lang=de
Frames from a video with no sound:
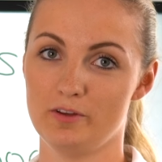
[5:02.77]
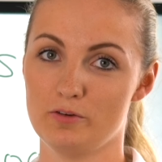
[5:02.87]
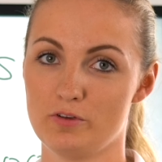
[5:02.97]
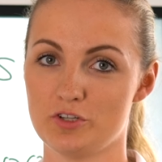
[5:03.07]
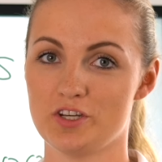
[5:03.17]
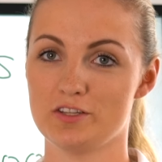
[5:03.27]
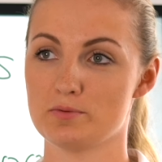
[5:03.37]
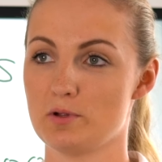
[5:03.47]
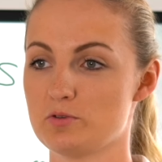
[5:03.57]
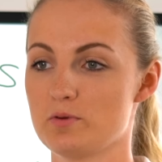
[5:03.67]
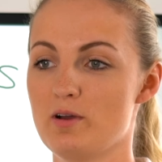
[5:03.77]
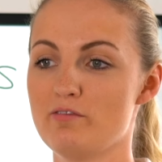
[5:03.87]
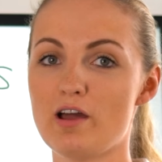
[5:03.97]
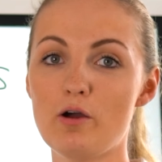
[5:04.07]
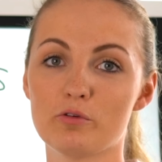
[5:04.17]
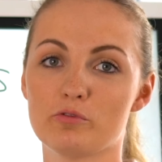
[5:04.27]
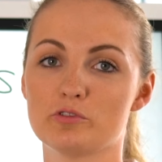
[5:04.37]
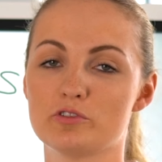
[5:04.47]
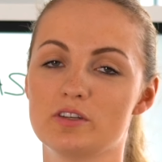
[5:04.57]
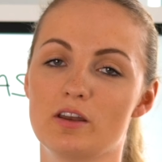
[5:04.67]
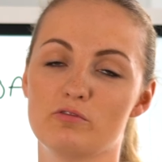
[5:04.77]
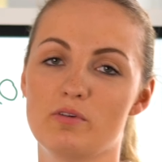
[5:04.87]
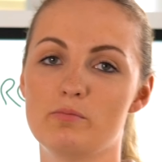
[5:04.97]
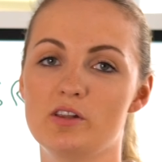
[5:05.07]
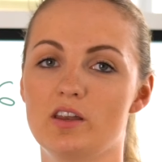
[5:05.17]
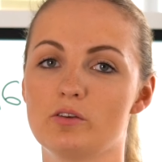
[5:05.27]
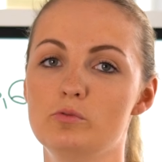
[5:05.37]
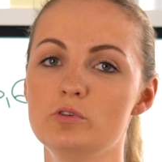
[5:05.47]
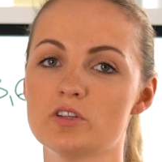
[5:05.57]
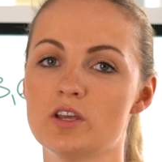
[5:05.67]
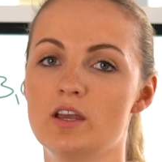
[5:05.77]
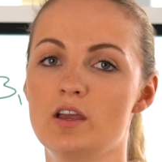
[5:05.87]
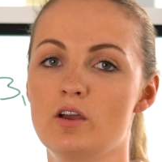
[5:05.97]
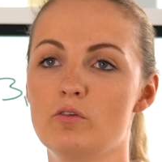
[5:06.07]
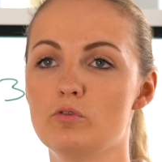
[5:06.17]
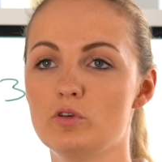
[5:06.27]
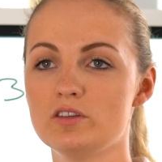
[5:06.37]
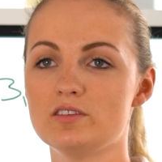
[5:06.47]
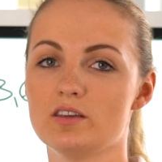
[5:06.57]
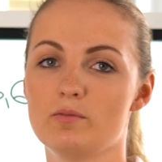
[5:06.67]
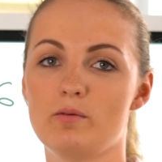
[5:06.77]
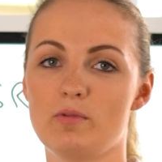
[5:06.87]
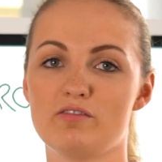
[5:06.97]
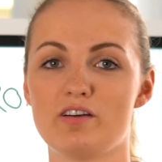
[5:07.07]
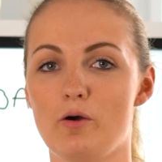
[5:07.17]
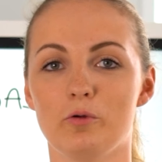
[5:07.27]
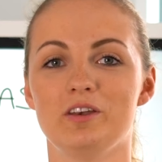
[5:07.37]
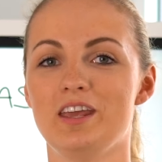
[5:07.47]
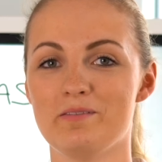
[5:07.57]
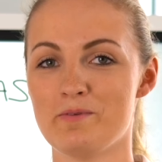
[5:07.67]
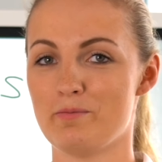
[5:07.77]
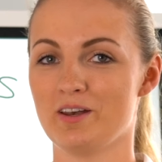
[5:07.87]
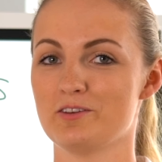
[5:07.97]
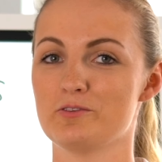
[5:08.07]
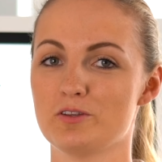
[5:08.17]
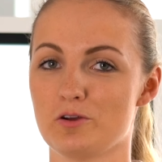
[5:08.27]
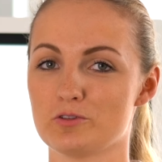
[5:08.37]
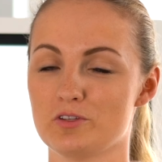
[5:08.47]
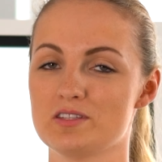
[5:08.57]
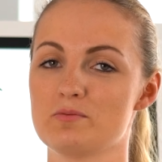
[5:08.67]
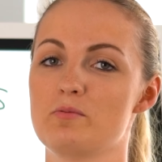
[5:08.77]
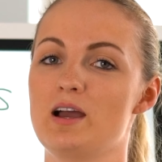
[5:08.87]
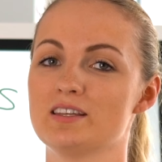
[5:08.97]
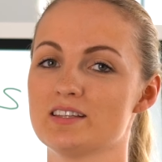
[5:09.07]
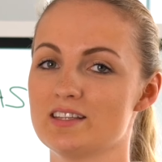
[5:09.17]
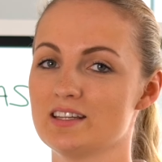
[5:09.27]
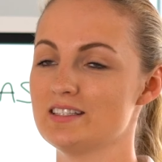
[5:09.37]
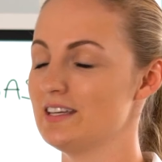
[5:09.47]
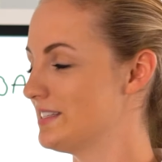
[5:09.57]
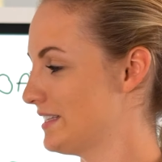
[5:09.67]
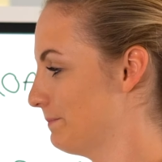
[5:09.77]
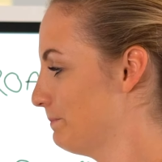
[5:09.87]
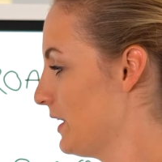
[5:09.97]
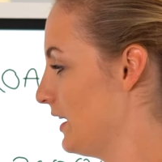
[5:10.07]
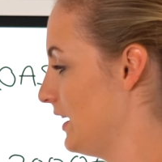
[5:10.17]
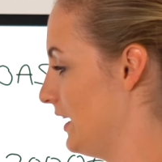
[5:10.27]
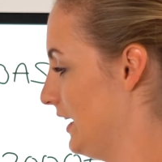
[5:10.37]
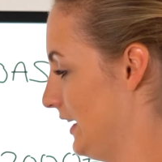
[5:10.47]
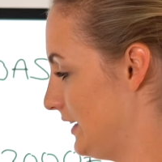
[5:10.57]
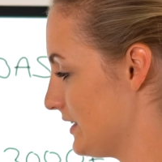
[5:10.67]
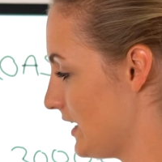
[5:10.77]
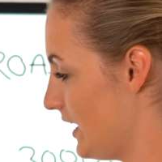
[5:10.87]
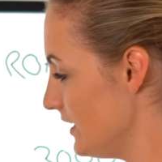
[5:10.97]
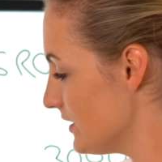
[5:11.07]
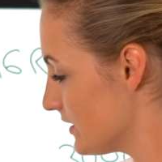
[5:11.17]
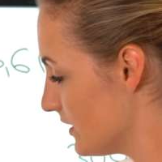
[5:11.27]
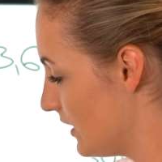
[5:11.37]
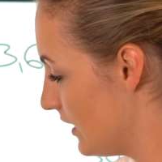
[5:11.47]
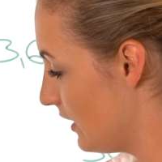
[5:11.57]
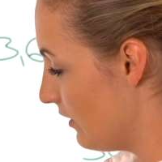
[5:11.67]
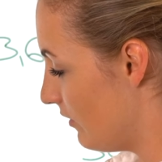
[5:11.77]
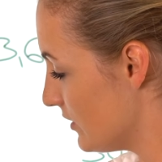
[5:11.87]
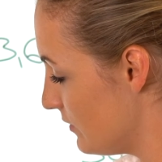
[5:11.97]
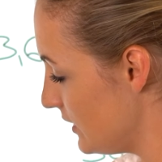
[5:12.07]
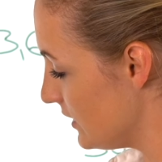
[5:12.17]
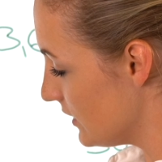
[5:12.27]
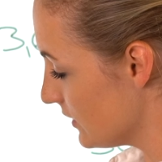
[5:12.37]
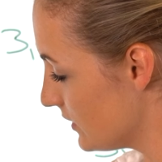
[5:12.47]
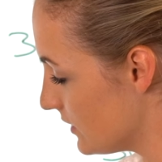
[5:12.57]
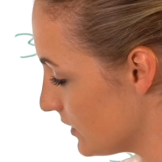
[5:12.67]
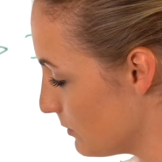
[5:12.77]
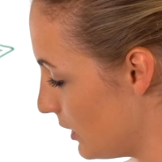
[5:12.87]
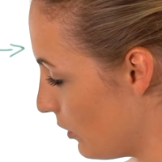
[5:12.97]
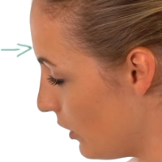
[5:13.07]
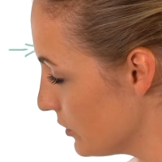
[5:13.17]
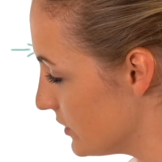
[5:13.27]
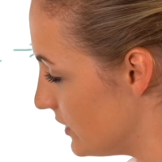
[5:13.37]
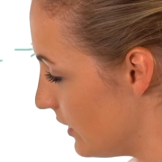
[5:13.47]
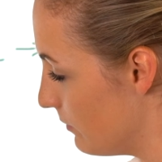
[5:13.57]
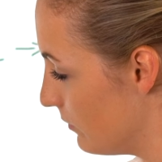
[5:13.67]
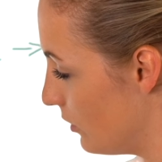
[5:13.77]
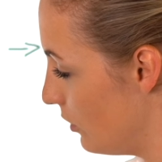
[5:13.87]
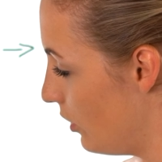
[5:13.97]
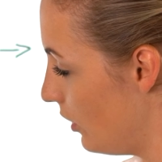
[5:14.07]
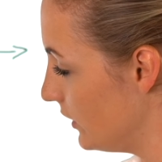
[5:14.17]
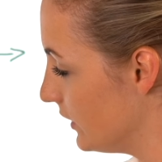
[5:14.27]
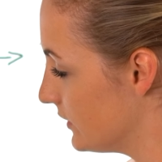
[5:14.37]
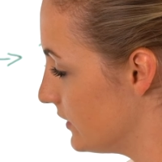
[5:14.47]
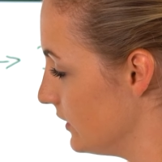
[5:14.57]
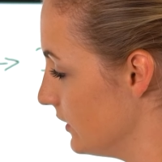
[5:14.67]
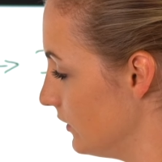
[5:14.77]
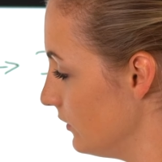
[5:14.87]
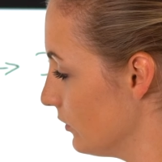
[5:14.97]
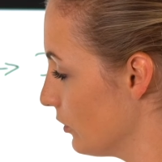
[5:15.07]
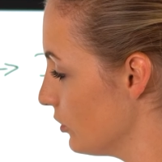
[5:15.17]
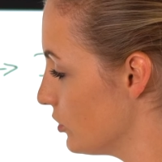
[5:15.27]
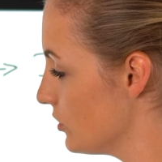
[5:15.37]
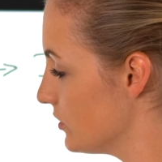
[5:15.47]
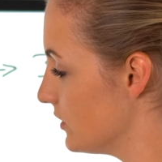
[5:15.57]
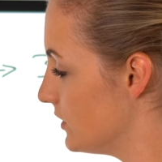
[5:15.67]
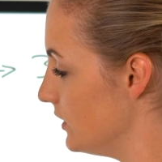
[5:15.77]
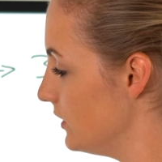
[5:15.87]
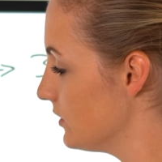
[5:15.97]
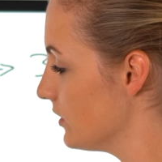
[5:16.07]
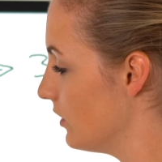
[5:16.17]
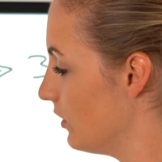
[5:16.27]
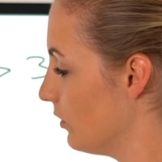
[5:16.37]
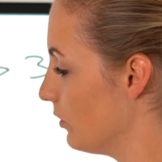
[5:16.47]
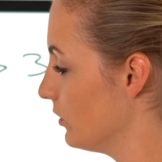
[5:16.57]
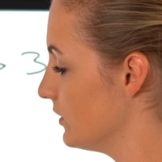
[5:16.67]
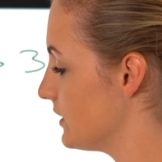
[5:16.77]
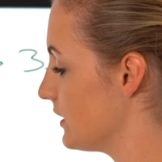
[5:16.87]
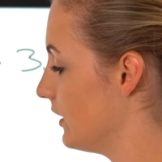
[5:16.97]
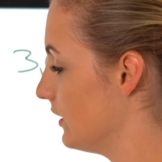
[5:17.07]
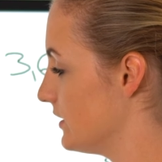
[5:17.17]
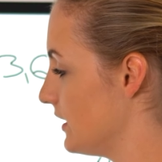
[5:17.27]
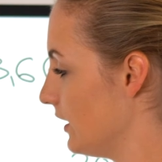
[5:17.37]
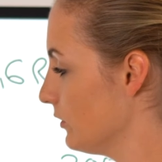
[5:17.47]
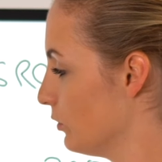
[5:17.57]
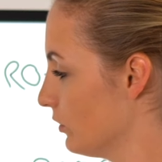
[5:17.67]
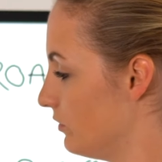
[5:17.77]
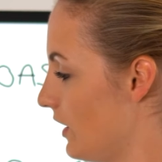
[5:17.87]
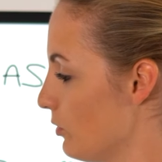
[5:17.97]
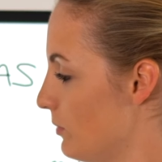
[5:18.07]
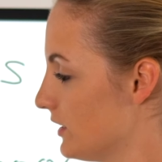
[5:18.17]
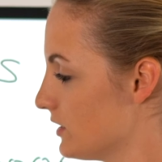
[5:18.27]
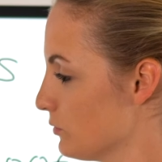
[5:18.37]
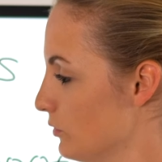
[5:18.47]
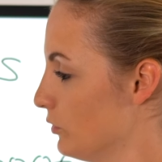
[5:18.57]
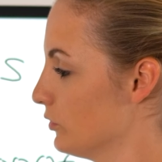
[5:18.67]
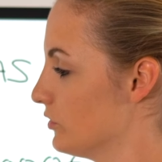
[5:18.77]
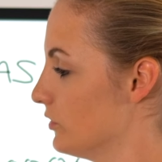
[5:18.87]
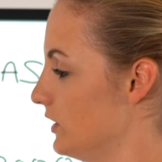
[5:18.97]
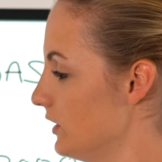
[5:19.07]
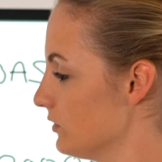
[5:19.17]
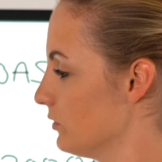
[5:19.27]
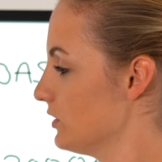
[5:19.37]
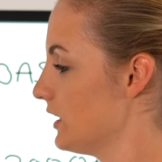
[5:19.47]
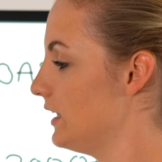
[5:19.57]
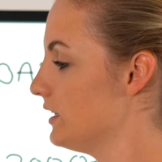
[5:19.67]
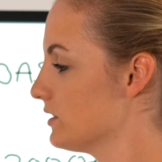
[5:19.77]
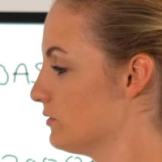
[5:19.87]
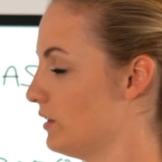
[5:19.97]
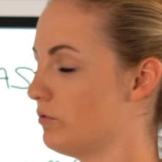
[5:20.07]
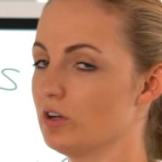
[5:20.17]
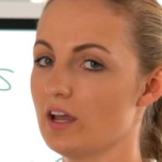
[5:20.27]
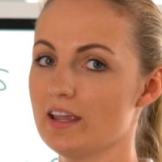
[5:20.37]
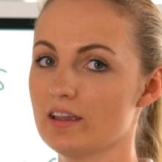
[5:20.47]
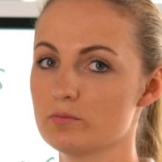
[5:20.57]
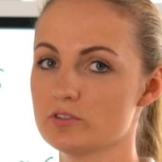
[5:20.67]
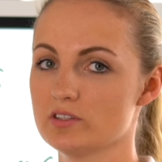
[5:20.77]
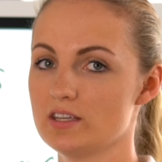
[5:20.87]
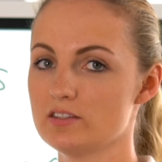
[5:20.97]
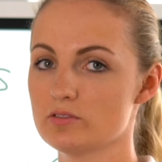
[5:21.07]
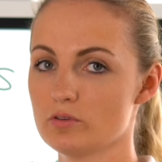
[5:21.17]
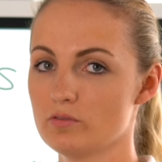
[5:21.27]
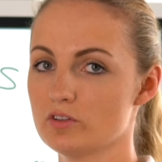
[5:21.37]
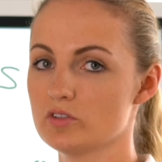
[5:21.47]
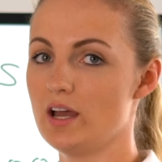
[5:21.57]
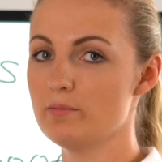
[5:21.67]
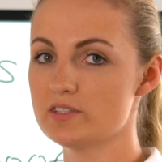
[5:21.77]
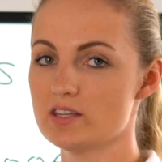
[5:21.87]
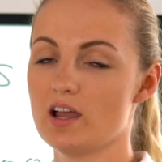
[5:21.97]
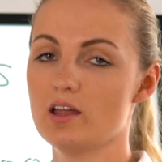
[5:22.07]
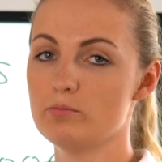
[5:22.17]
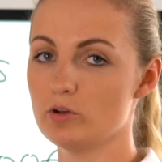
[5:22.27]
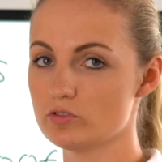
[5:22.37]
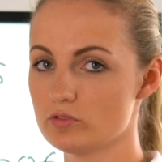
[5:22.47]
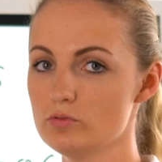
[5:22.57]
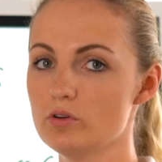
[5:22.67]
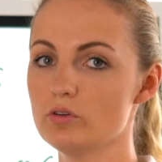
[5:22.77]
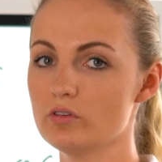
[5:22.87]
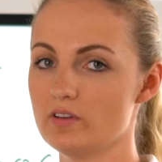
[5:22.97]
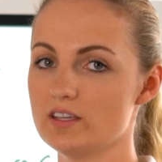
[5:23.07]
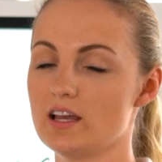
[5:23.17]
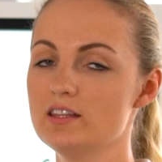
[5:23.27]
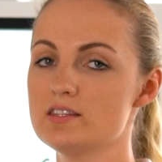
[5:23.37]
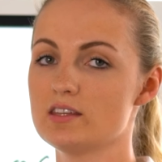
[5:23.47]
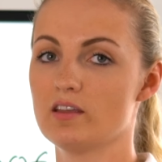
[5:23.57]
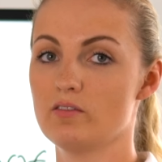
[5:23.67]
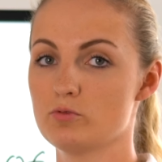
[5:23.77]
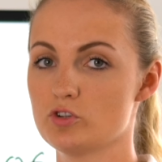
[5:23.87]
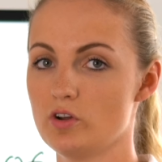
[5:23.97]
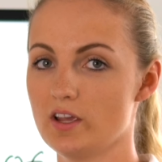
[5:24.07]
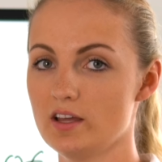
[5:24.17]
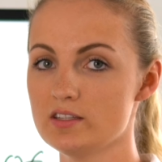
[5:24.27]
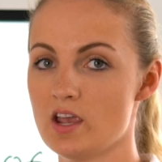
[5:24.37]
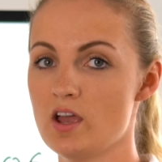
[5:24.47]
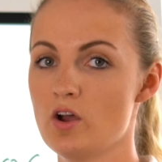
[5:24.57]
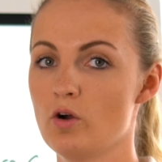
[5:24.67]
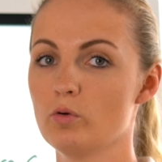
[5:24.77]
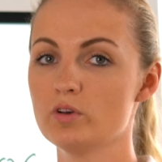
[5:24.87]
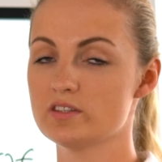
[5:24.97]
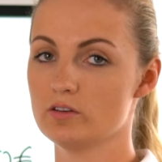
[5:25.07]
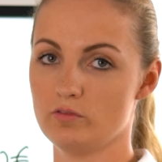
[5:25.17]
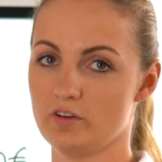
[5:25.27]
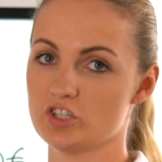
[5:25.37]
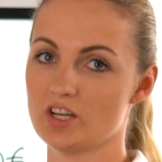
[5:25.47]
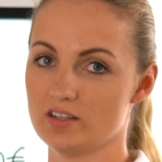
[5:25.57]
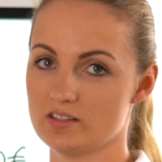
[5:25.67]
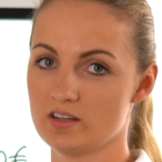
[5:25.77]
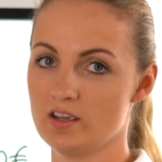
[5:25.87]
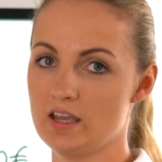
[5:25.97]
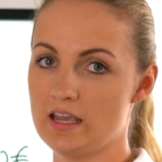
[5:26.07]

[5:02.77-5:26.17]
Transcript: Wenn du feststellst, zum Beispiel immer Frauen funktionieren auf meinen Bildern gut, würde ich immer mehr Frauen nehmen, aber natürlich auch trotzdem immer andere Sachen testen. Das heißt, was wichtig ist, ist, dass man auch aus den Learnings hier Rückschlüsse zieht und äh, sich anguckt, warum hat das wohl funktioniert und ähnliches wieder vorne reingibt. Sonst hast du irgendwann so ein Hamsterrad, baust nur irgendwelche Anzeigen wie bescheuert, ohne Sinn und Verstand.